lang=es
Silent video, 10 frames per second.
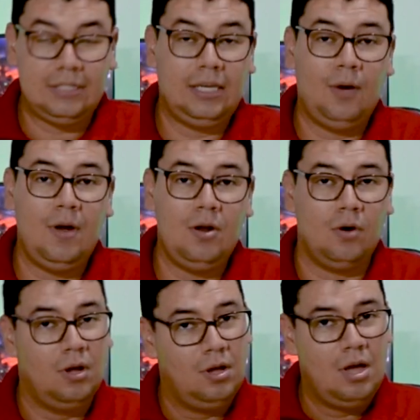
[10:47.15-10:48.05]
Así que
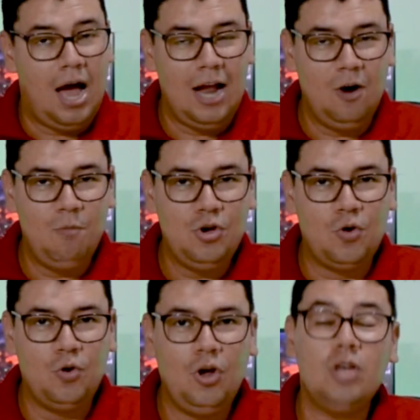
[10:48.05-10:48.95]
bueno, algo muy
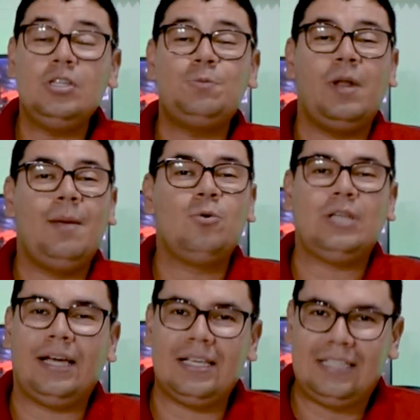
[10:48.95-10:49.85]
curioso, esperemos
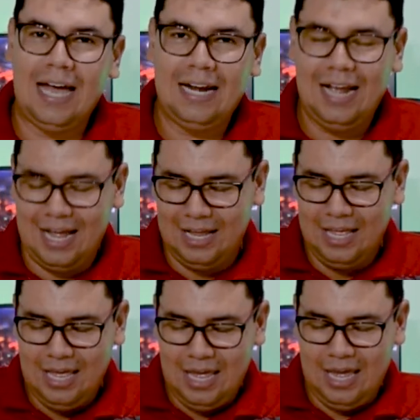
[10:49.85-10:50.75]
a que salga
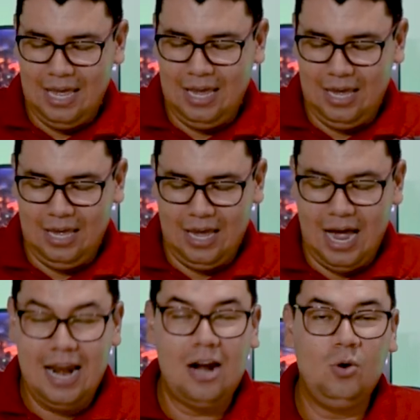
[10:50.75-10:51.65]
eh,
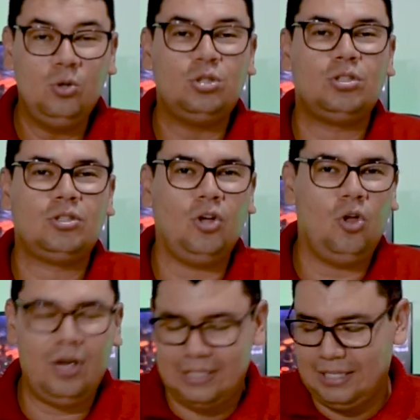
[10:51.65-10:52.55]
a la luz
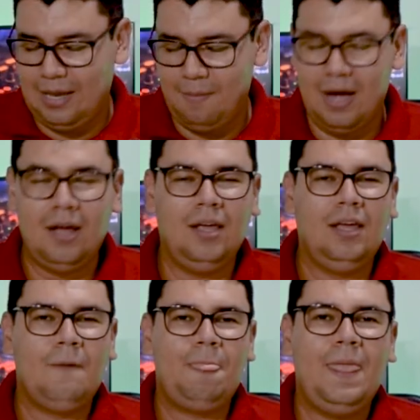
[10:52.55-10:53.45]
todo ese tema
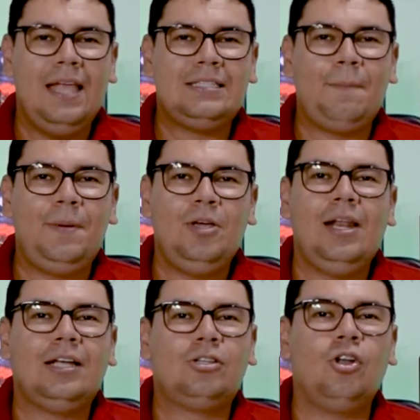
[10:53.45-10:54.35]
del cepillo
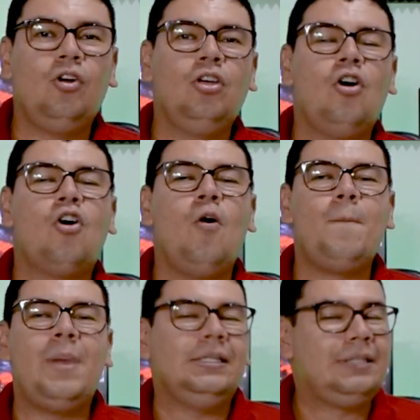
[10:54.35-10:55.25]
electrónico
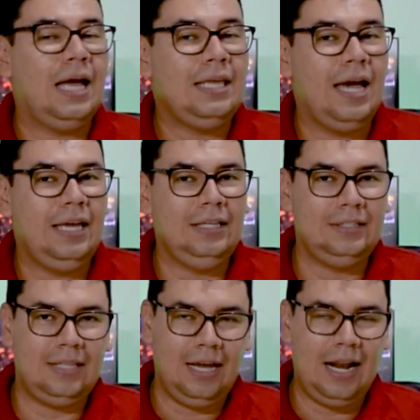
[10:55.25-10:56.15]
con pantalla
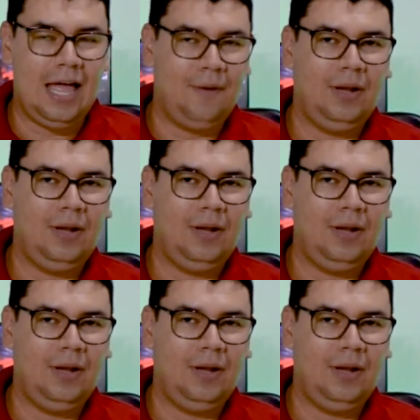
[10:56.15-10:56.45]
integrada.